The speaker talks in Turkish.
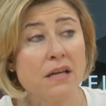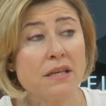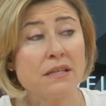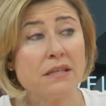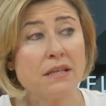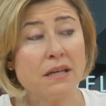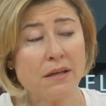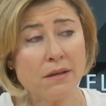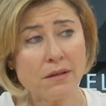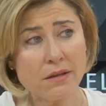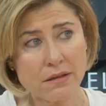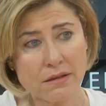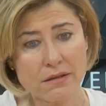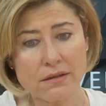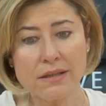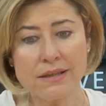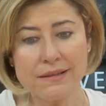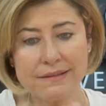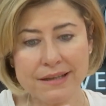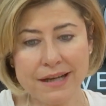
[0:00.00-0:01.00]
ya
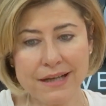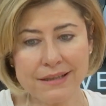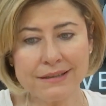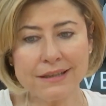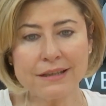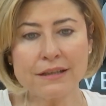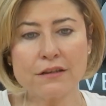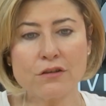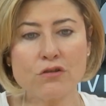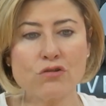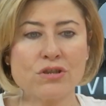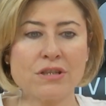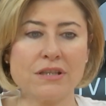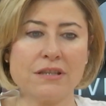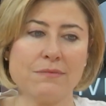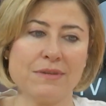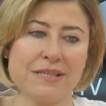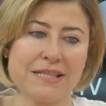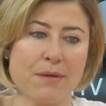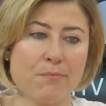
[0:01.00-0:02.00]
internete giriyorsa
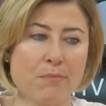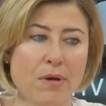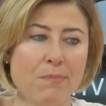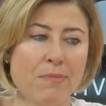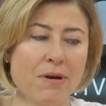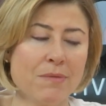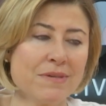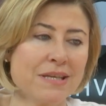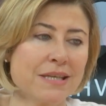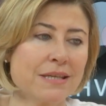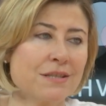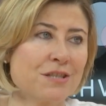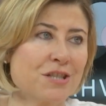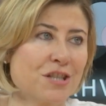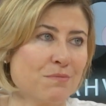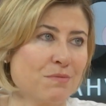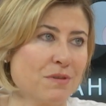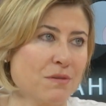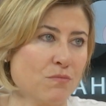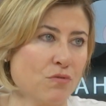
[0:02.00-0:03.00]
da mesela babam
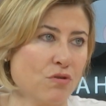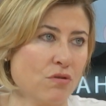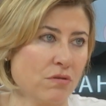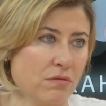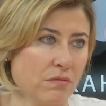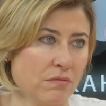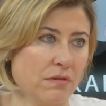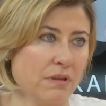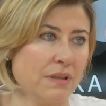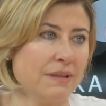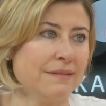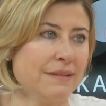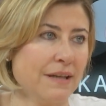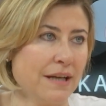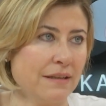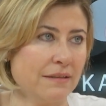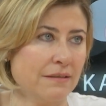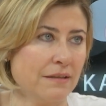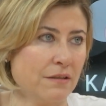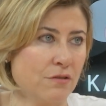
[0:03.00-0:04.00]
İngilizce bilmiyor.
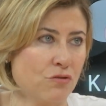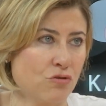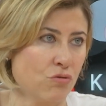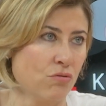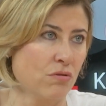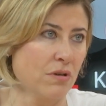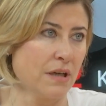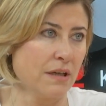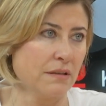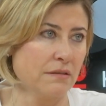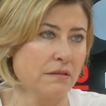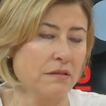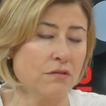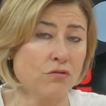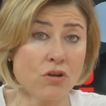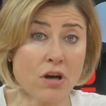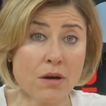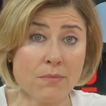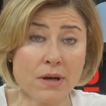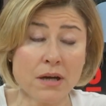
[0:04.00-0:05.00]
İnternete çok rahat
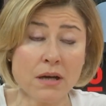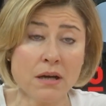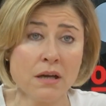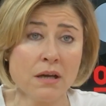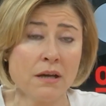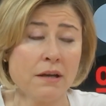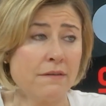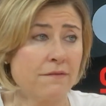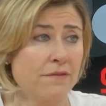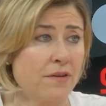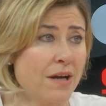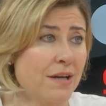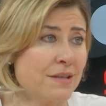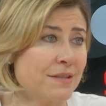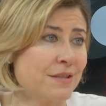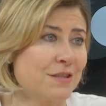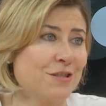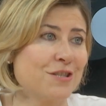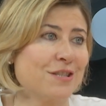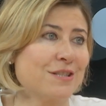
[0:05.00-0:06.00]
giriyor Hı-hı. ama
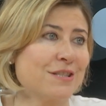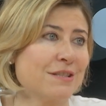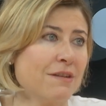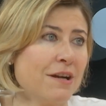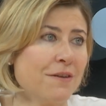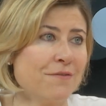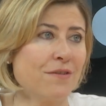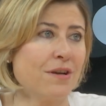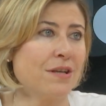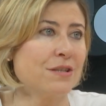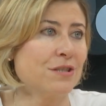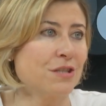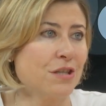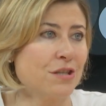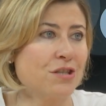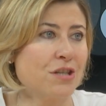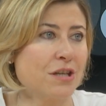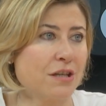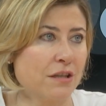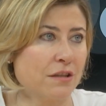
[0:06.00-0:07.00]
Fransızcası var. Fransızca
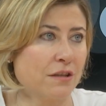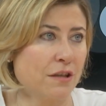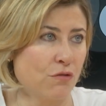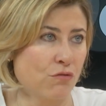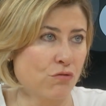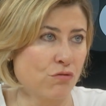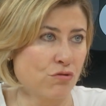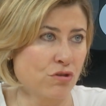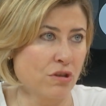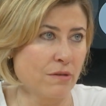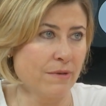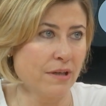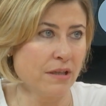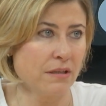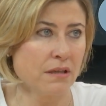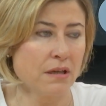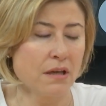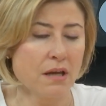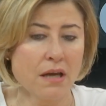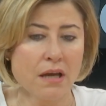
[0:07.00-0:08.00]
içerik de yok o
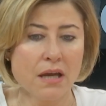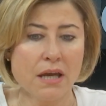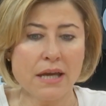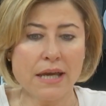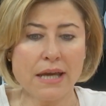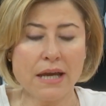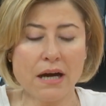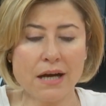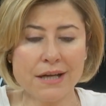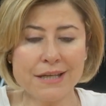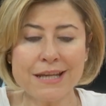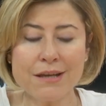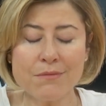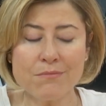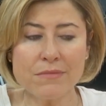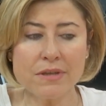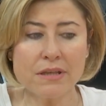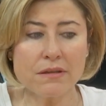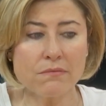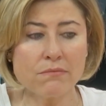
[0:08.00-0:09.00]
zaman. E, annem
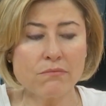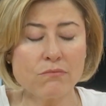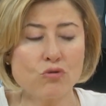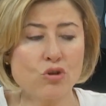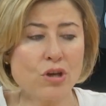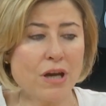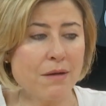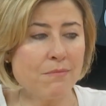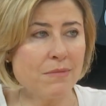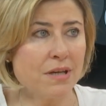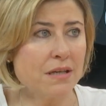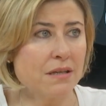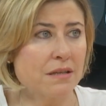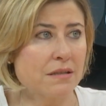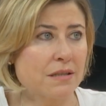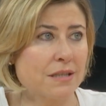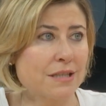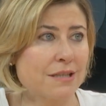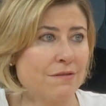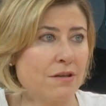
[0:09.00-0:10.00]
mükemmel
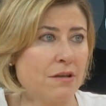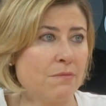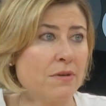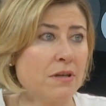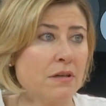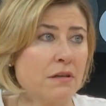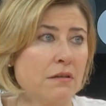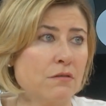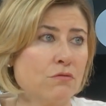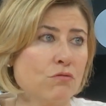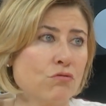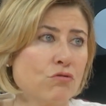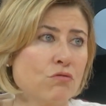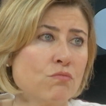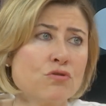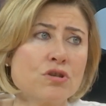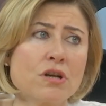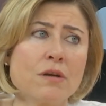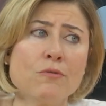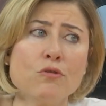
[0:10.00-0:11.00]
İngilizcesi var. Amerika'da
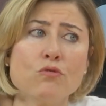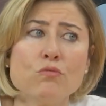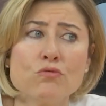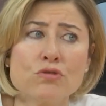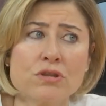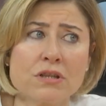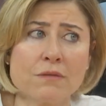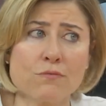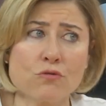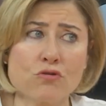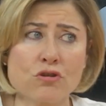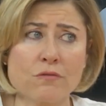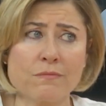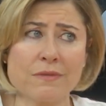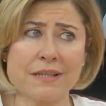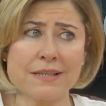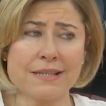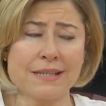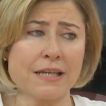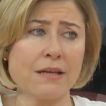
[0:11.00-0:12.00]
okumuş ama umursamıyor çünkü
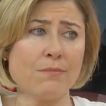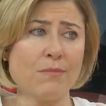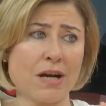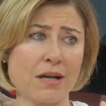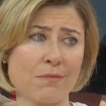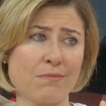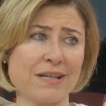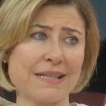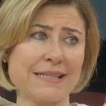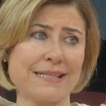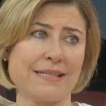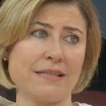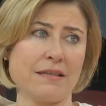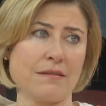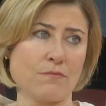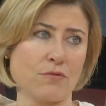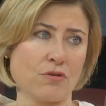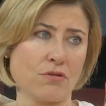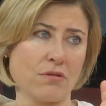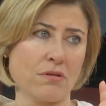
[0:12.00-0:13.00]
bilgisayara bakmak
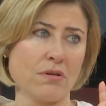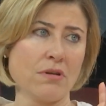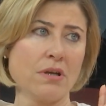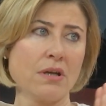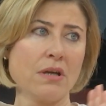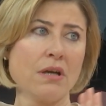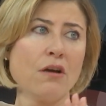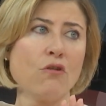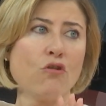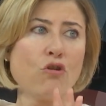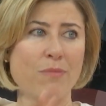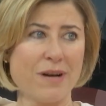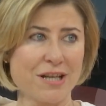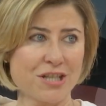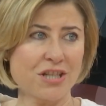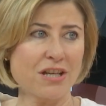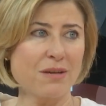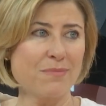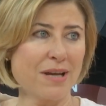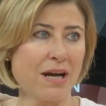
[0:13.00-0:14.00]
istemiyor. Hı-hı. O
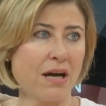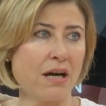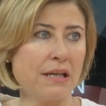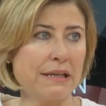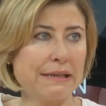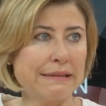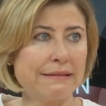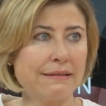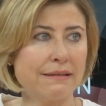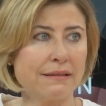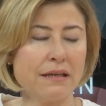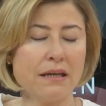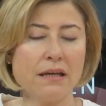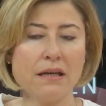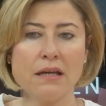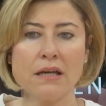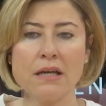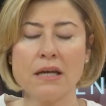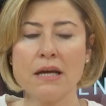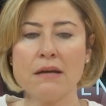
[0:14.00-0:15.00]
başka bir alet diye.
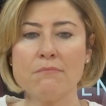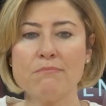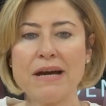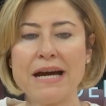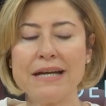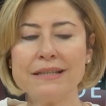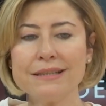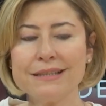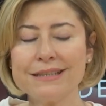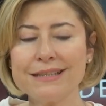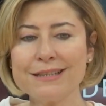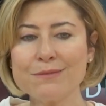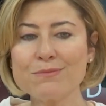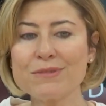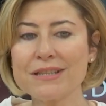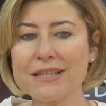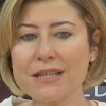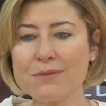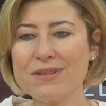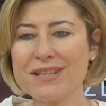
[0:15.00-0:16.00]
Hı-hı. Ben de dedim
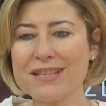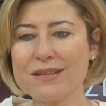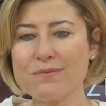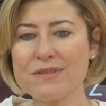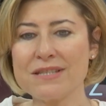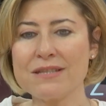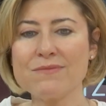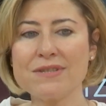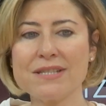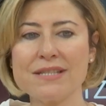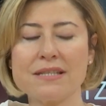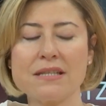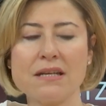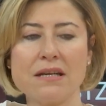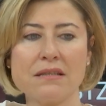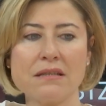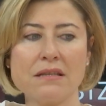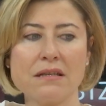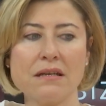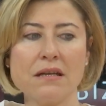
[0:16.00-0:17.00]
ki demek ki bizim
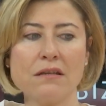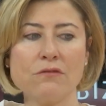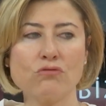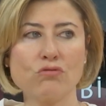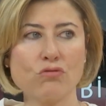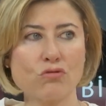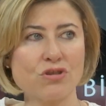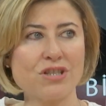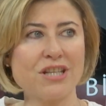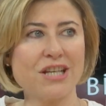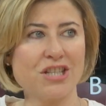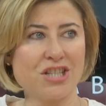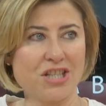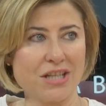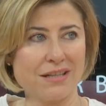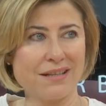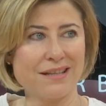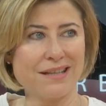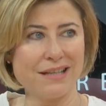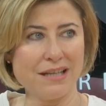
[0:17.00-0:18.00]
insanlara Türkçe
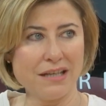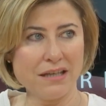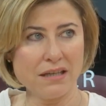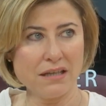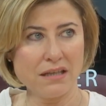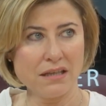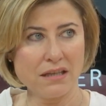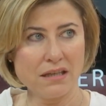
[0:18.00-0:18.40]
içerikle